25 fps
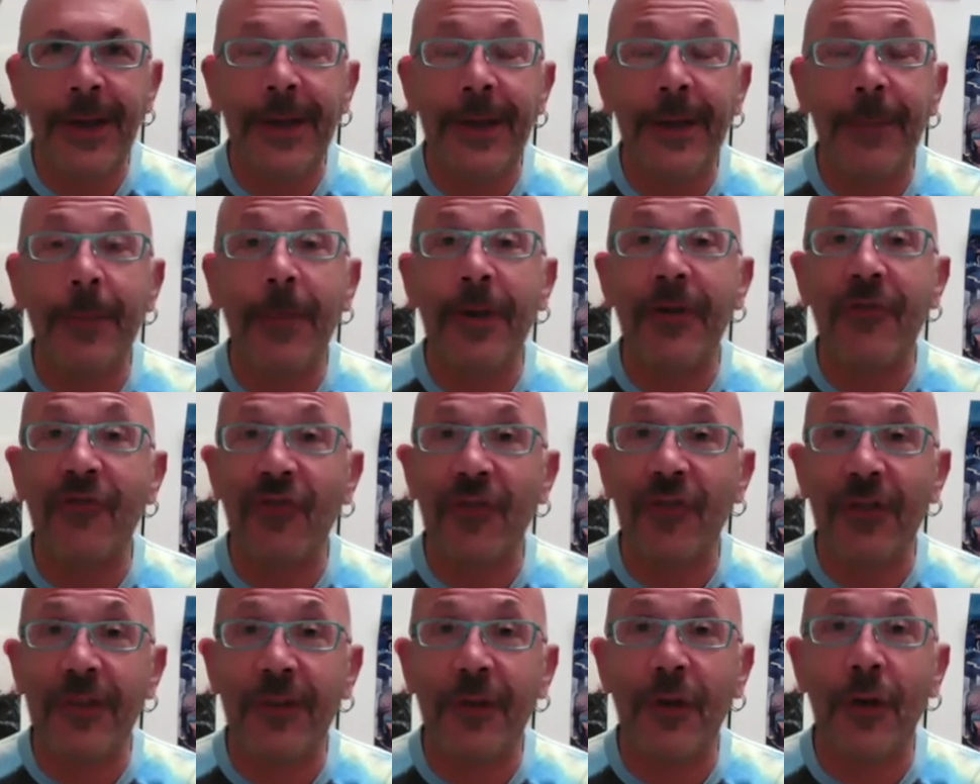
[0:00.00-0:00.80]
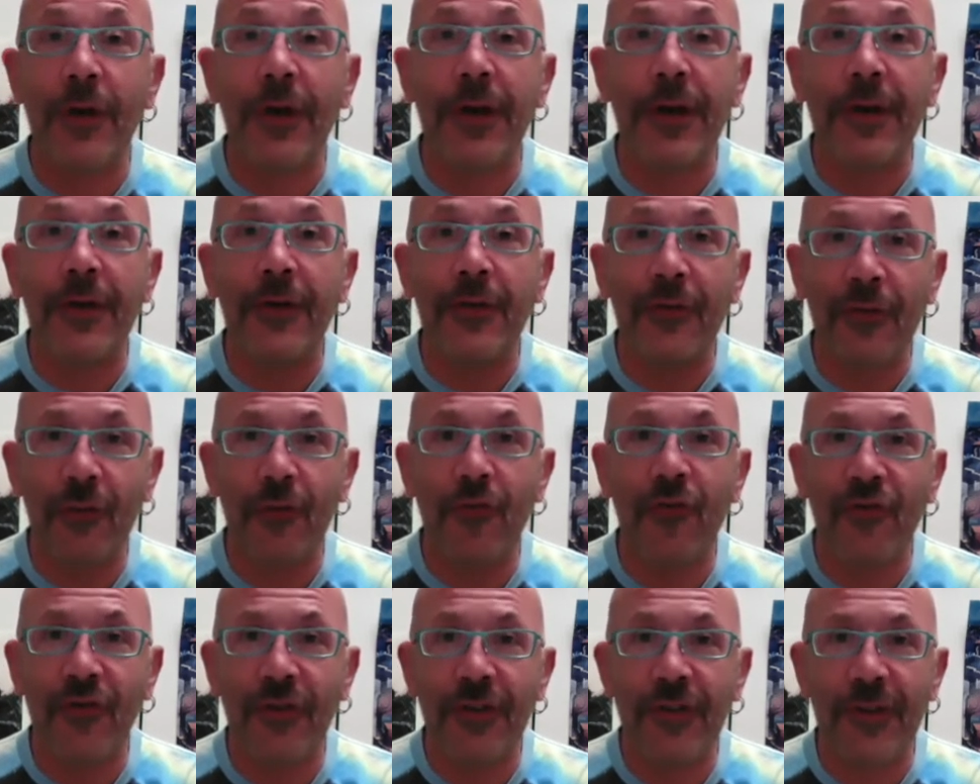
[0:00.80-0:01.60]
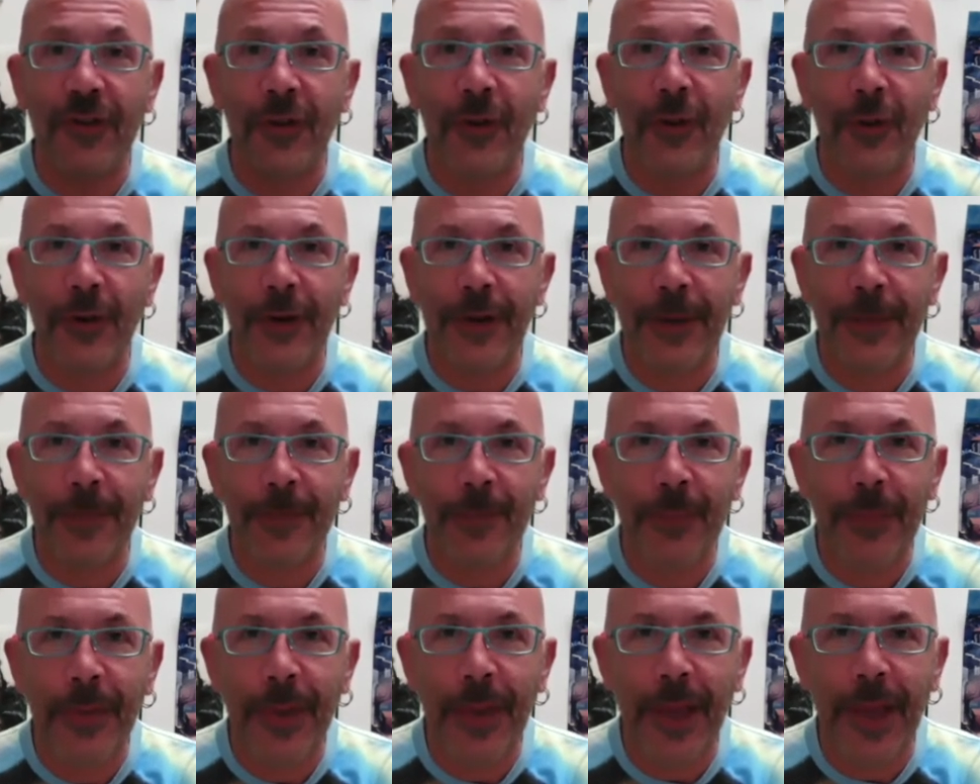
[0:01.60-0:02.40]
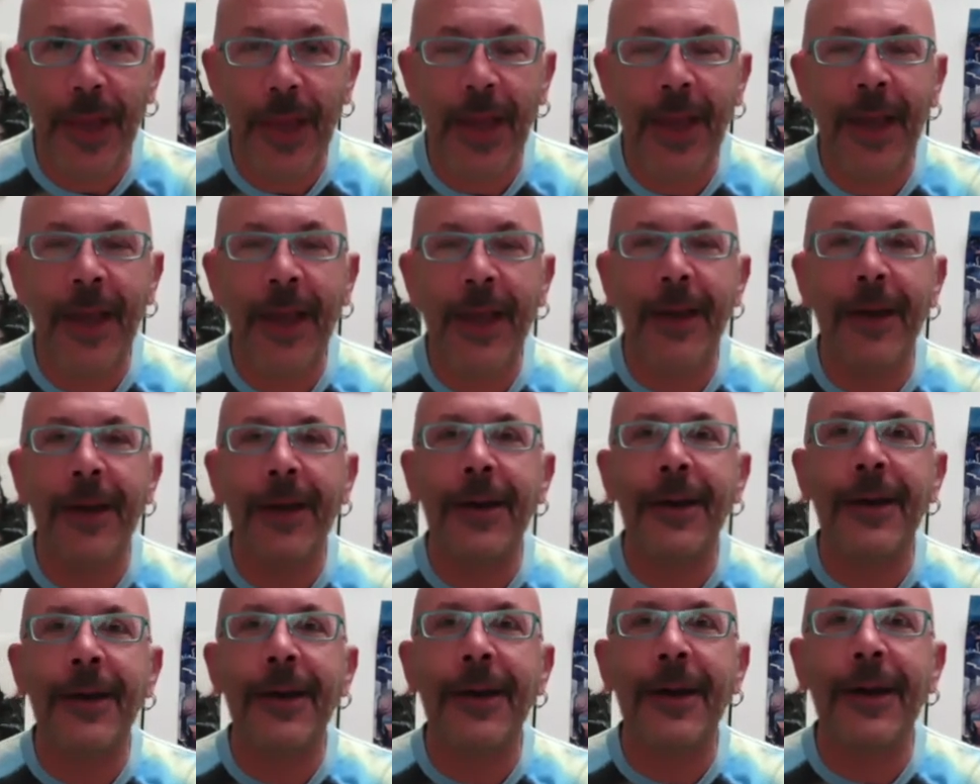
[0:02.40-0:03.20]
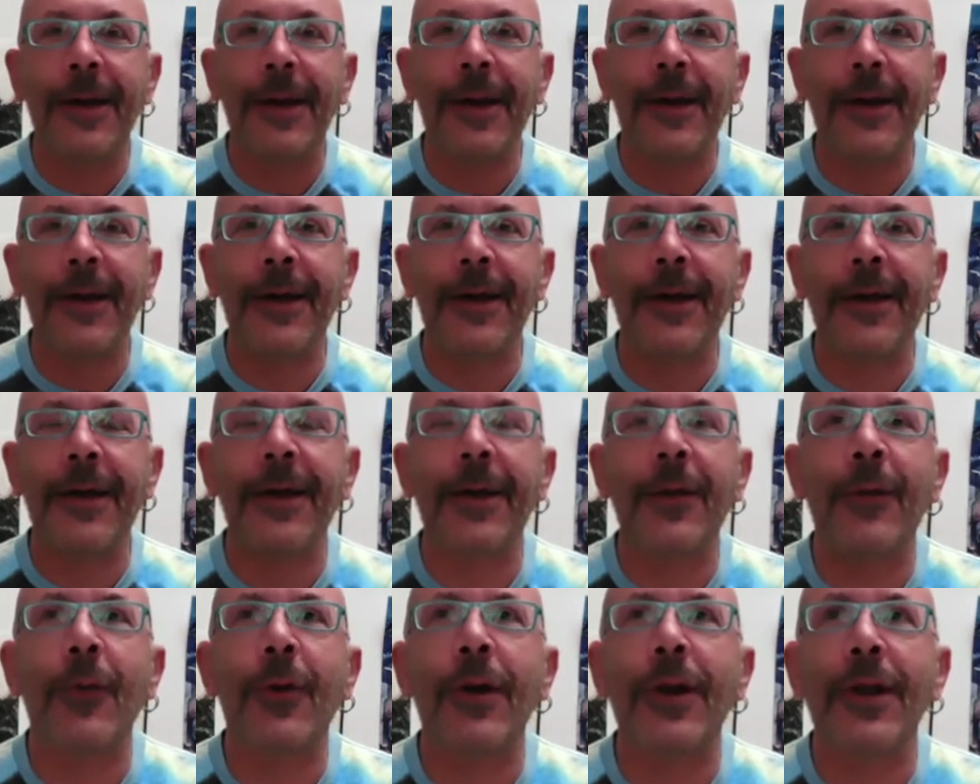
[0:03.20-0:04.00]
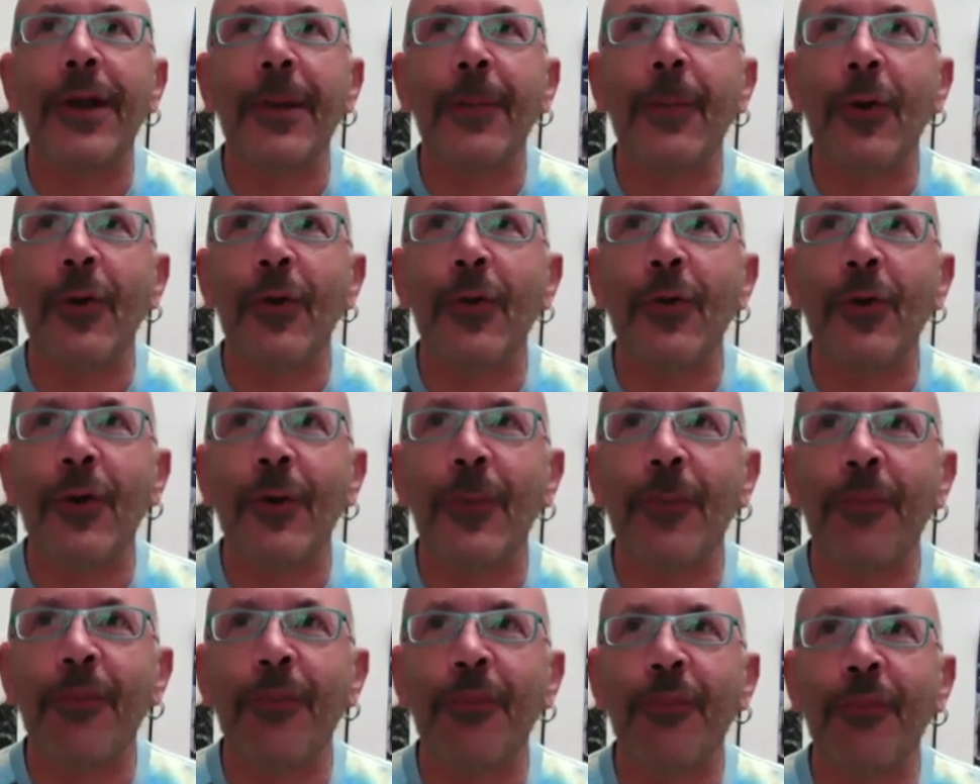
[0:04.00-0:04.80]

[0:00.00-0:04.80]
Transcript: di percezioni, di suggestioni e eh, in qualche modo